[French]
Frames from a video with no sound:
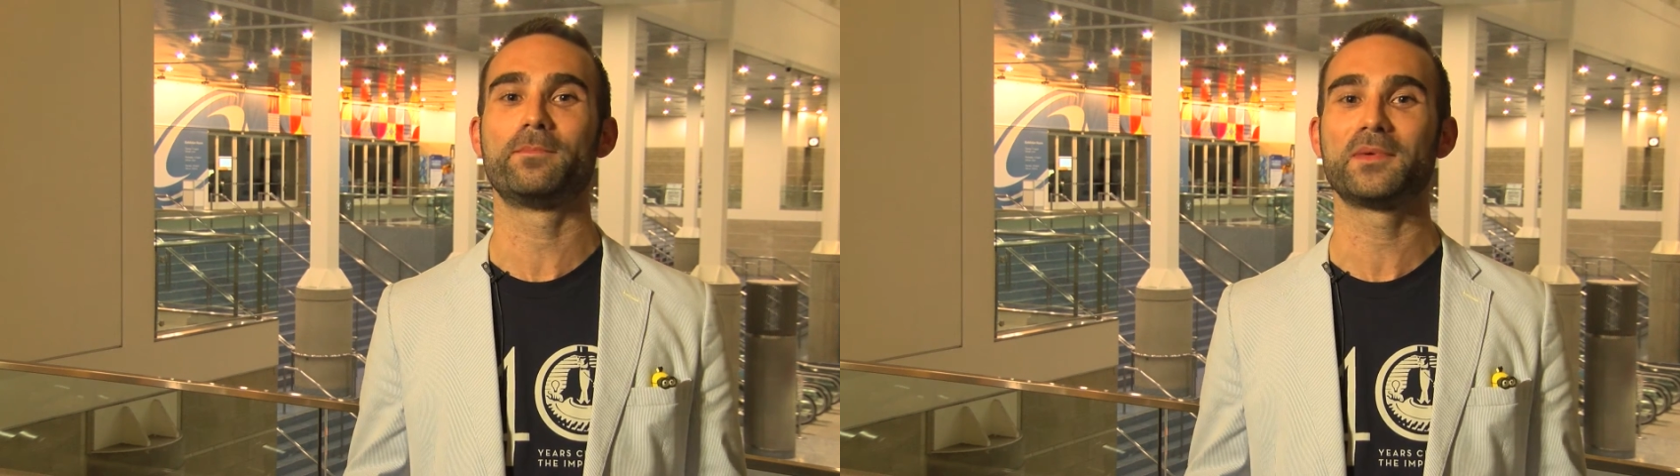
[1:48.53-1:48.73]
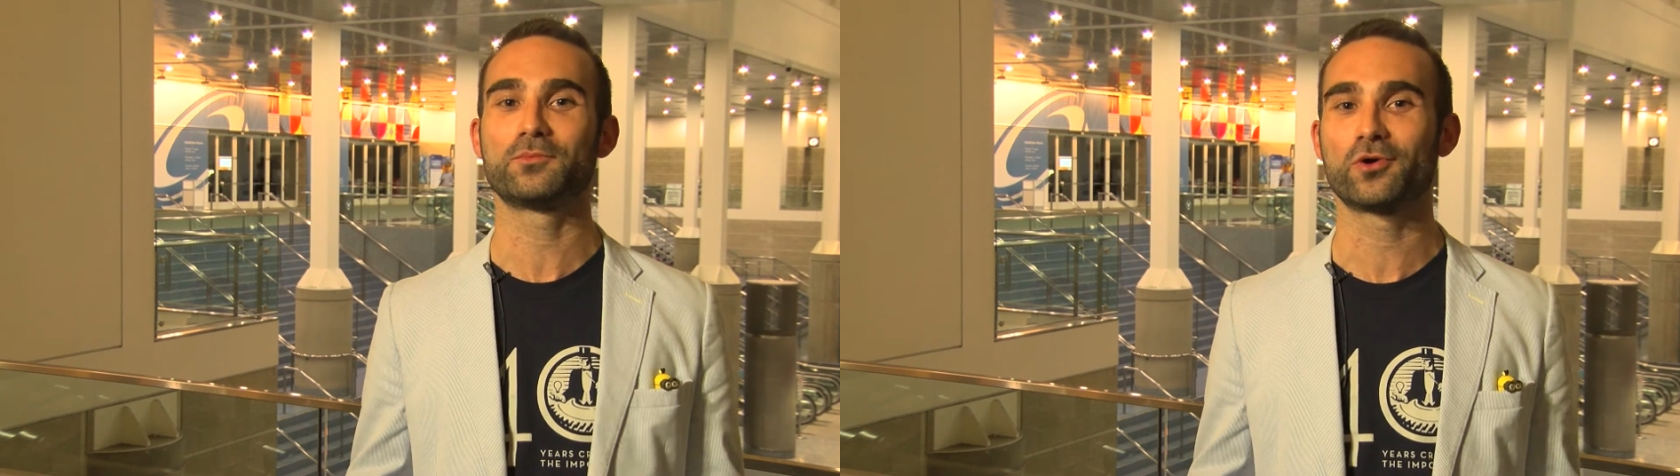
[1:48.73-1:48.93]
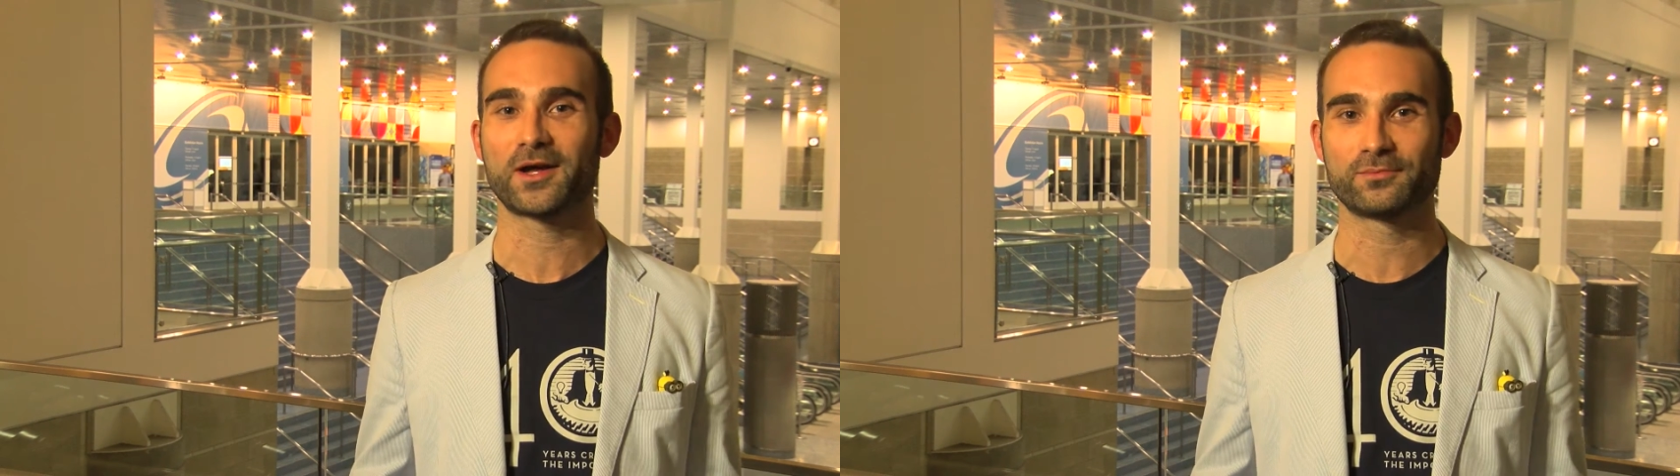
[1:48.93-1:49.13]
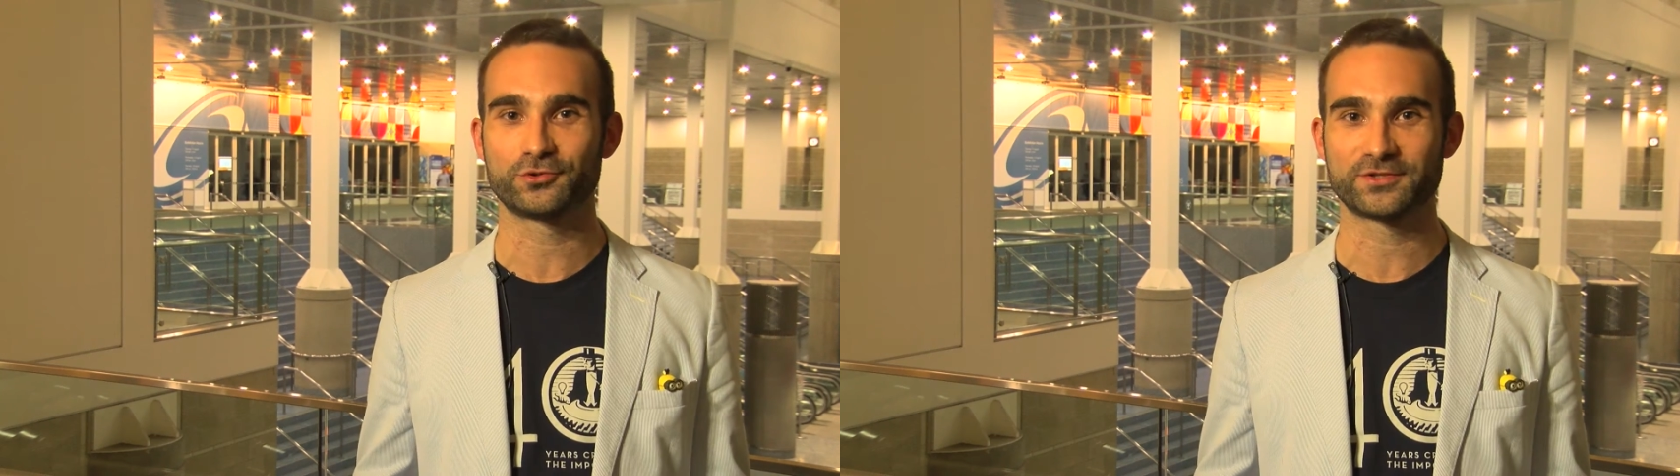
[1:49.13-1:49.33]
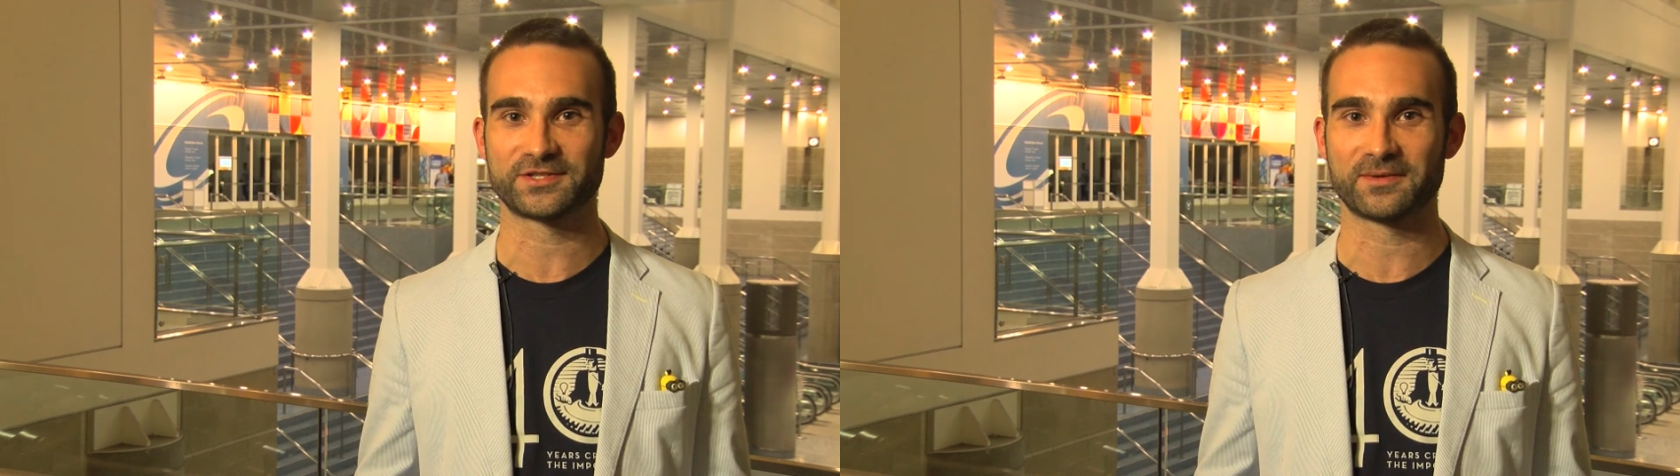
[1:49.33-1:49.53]
mémorables
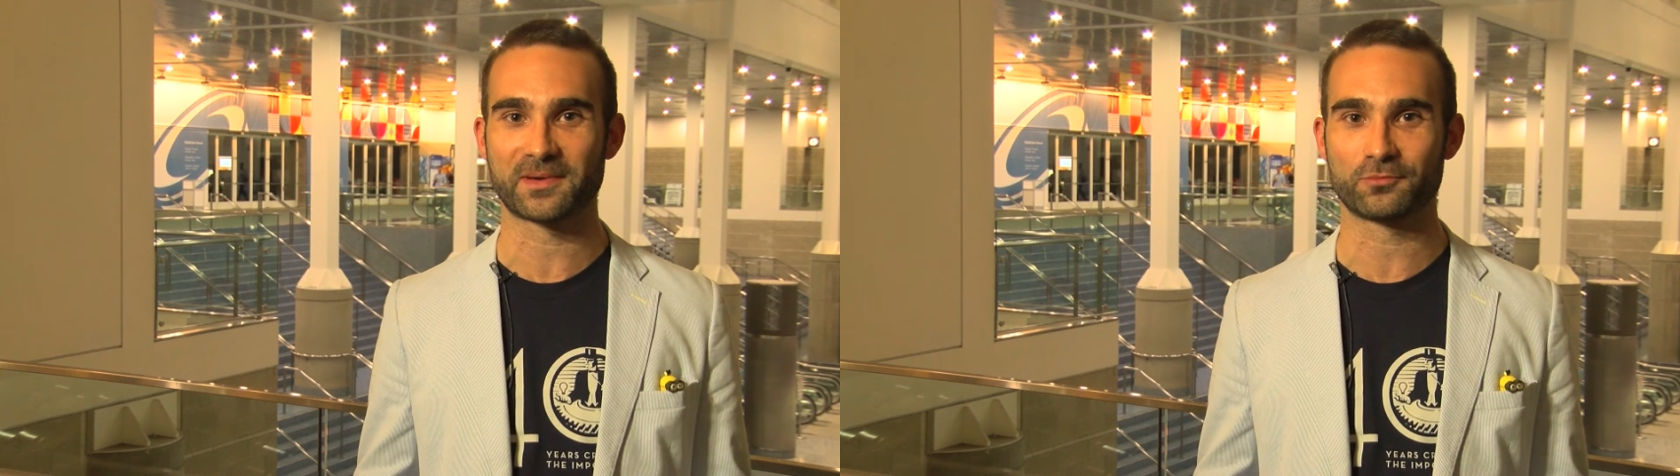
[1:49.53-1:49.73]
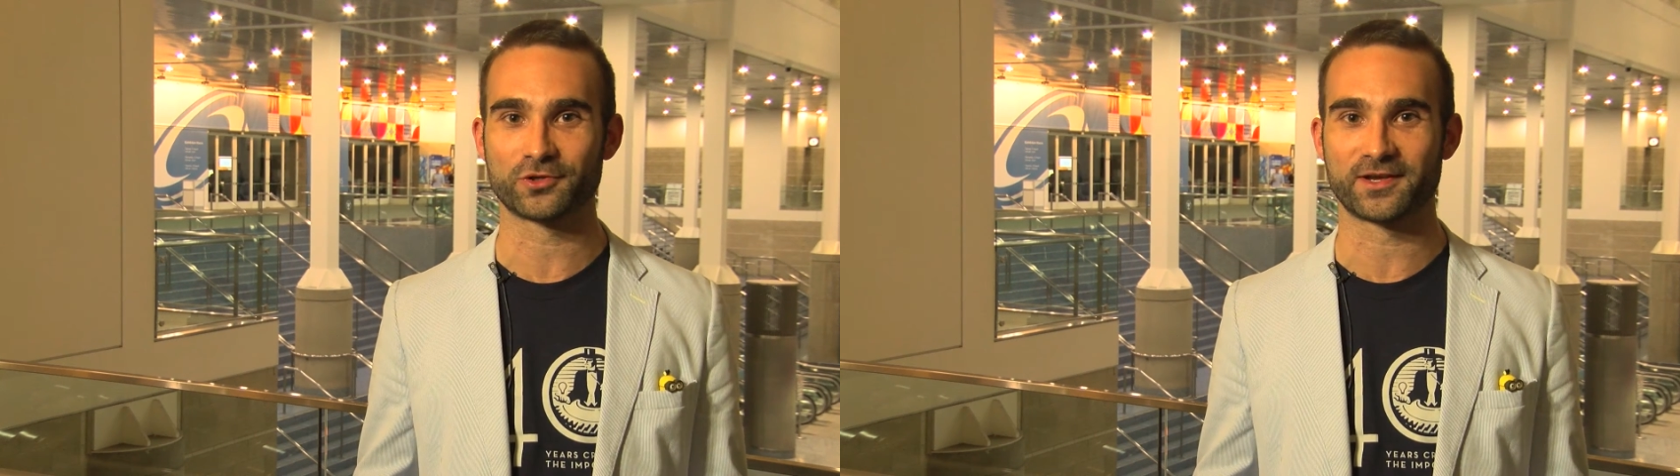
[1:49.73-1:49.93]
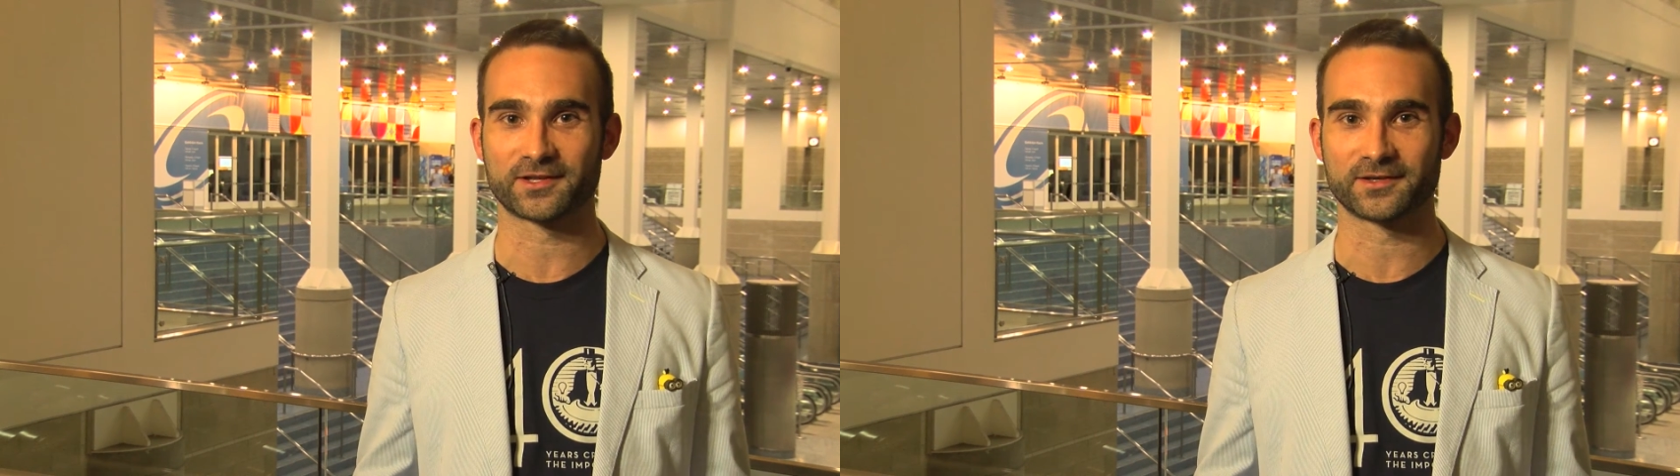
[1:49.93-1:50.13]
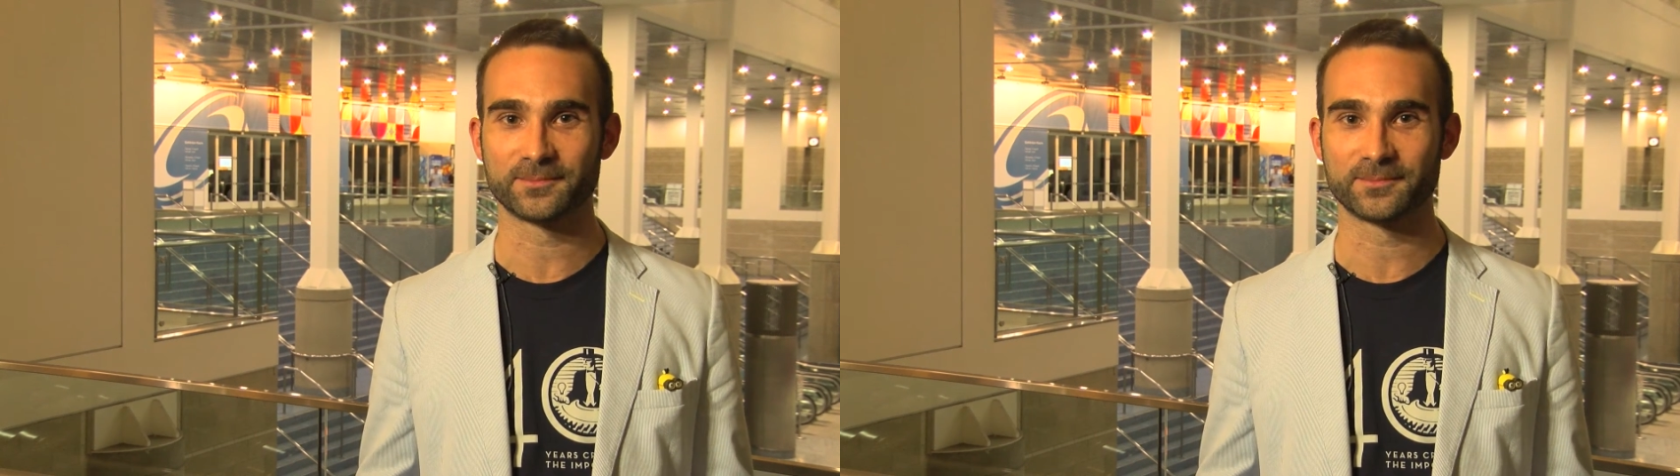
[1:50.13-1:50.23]
du cinéma moderne.